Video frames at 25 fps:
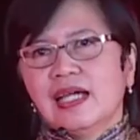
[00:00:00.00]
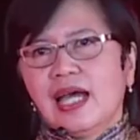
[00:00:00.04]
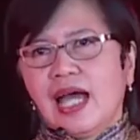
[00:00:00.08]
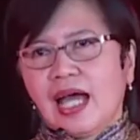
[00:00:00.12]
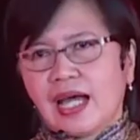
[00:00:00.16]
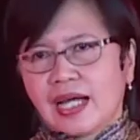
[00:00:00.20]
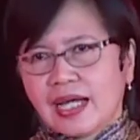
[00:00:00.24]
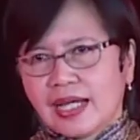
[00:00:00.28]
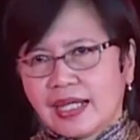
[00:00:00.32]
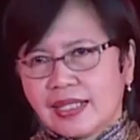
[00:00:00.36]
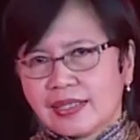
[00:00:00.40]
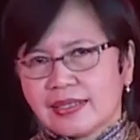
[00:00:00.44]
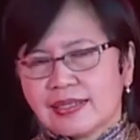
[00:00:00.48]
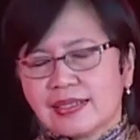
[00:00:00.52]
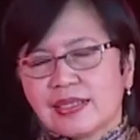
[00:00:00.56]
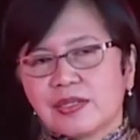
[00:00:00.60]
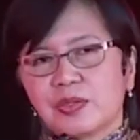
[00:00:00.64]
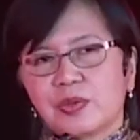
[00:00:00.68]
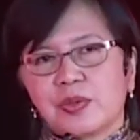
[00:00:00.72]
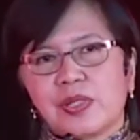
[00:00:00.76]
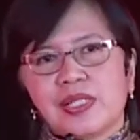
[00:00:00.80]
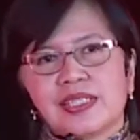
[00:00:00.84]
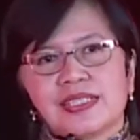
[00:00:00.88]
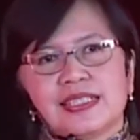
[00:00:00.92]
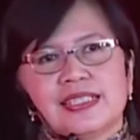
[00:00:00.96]
akan
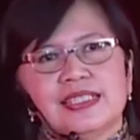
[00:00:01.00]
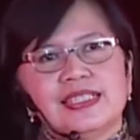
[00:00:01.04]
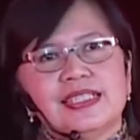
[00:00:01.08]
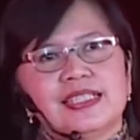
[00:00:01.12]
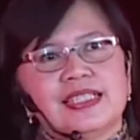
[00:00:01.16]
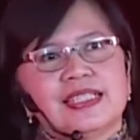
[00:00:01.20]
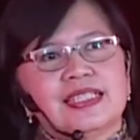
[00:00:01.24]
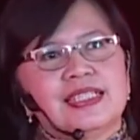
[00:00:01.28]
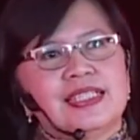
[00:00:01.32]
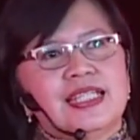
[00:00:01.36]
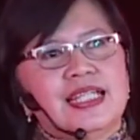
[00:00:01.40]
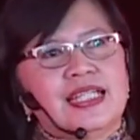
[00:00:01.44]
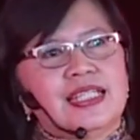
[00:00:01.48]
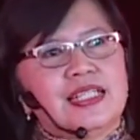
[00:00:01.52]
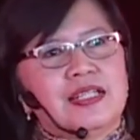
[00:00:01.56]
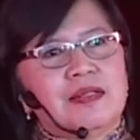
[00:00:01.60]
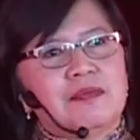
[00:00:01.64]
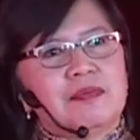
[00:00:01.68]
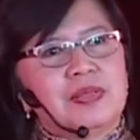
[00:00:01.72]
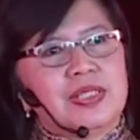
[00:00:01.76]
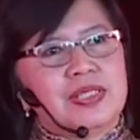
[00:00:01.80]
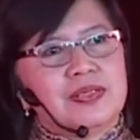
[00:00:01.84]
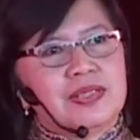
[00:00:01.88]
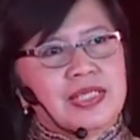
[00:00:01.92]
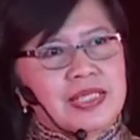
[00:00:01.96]
situasi yang
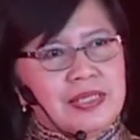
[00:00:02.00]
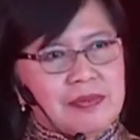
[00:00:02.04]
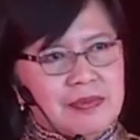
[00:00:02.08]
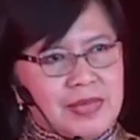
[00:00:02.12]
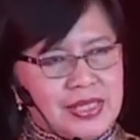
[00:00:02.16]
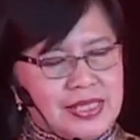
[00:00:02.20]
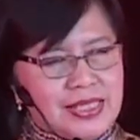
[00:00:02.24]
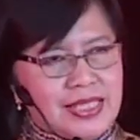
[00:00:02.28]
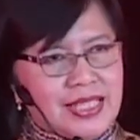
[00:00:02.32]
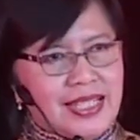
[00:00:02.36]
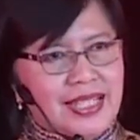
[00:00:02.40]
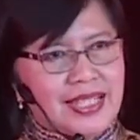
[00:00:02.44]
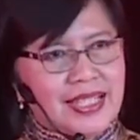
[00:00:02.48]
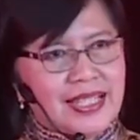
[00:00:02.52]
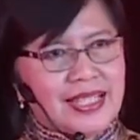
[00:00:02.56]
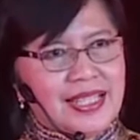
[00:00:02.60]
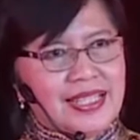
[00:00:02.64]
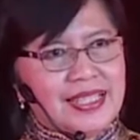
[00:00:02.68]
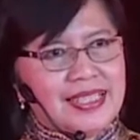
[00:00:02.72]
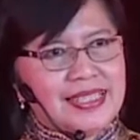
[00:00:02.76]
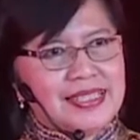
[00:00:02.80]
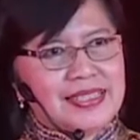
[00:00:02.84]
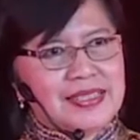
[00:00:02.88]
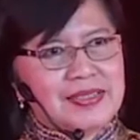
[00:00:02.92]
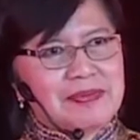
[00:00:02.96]
dihadapi oleh
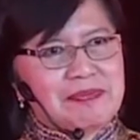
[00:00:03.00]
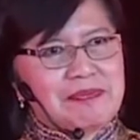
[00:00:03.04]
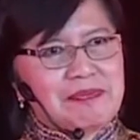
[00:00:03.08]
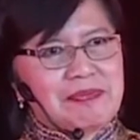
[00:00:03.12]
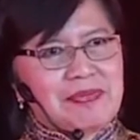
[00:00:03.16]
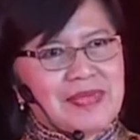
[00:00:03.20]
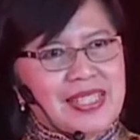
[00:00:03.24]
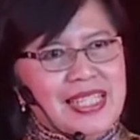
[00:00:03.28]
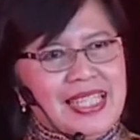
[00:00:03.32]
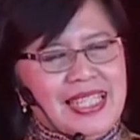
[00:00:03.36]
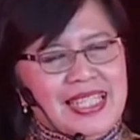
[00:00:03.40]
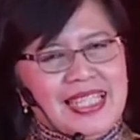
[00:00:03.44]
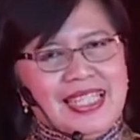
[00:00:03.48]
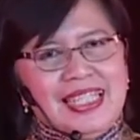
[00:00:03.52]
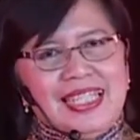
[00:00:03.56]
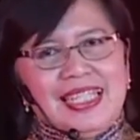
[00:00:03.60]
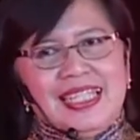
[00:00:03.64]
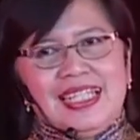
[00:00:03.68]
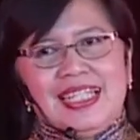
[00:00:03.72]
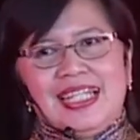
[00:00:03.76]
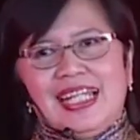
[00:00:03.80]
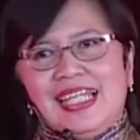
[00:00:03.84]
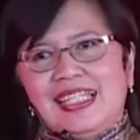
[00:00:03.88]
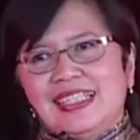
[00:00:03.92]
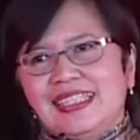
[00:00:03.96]
masyarakat.
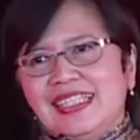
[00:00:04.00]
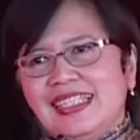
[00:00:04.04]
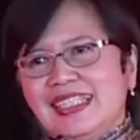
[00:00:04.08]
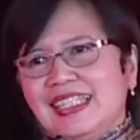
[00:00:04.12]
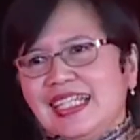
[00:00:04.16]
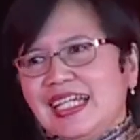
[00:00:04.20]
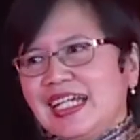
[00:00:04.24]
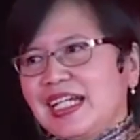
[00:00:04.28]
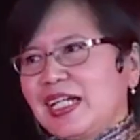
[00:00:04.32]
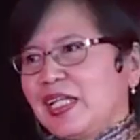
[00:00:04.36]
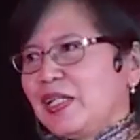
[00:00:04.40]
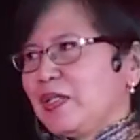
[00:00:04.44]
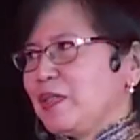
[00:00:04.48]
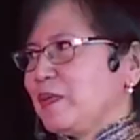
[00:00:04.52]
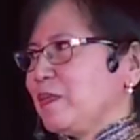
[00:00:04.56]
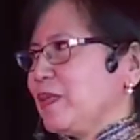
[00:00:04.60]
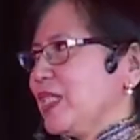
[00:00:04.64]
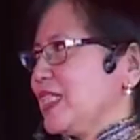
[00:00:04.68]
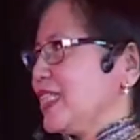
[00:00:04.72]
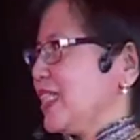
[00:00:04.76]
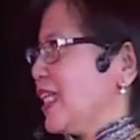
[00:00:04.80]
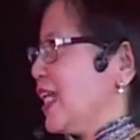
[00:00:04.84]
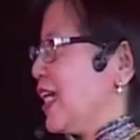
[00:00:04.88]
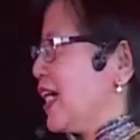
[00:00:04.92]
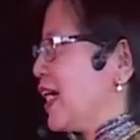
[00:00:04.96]
Nah, sehingga kalau
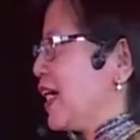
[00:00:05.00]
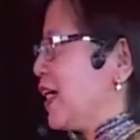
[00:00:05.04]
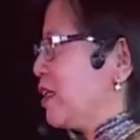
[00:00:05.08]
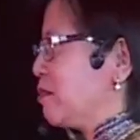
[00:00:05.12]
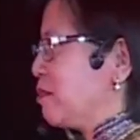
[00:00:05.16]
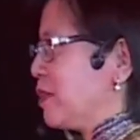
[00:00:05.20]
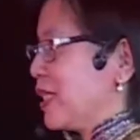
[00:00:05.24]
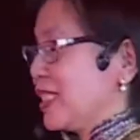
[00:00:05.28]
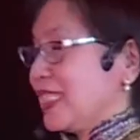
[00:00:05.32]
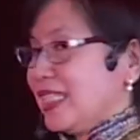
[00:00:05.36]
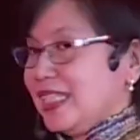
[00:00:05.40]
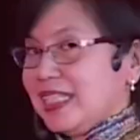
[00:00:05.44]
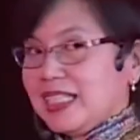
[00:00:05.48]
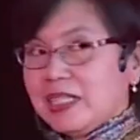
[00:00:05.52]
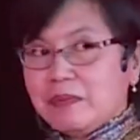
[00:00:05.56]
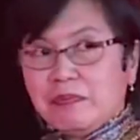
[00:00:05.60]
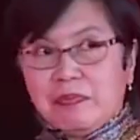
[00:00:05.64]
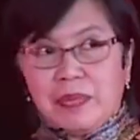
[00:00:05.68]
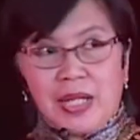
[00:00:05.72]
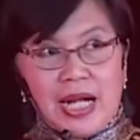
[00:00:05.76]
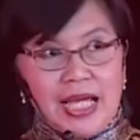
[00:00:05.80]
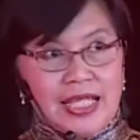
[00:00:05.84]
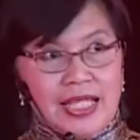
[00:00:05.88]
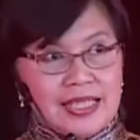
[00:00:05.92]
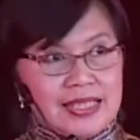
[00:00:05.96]
masyarakat masih
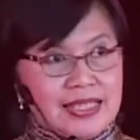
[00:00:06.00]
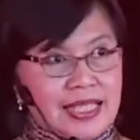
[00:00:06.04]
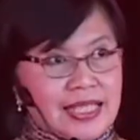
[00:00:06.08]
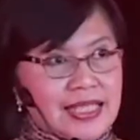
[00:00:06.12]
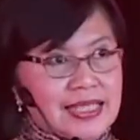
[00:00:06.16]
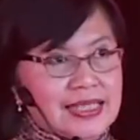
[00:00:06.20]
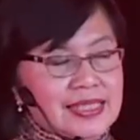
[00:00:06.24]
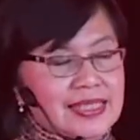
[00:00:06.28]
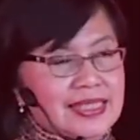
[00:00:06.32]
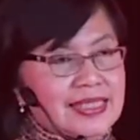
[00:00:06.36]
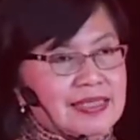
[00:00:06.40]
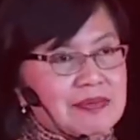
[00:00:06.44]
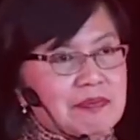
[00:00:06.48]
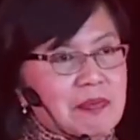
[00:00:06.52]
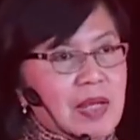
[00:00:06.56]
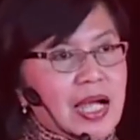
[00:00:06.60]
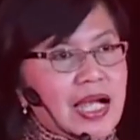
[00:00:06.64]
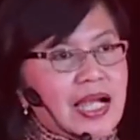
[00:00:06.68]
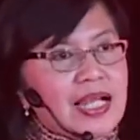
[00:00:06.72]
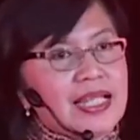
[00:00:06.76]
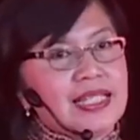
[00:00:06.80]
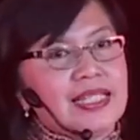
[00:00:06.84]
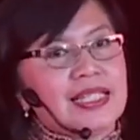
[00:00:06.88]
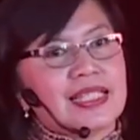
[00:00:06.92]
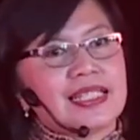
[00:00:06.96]
keberatan,
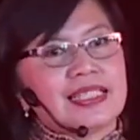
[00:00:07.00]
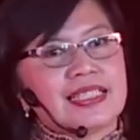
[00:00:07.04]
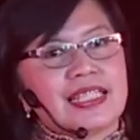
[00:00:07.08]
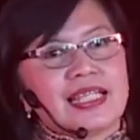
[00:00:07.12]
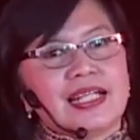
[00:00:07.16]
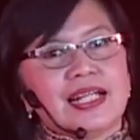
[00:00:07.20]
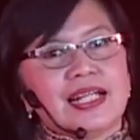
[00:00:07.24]
maka yang kita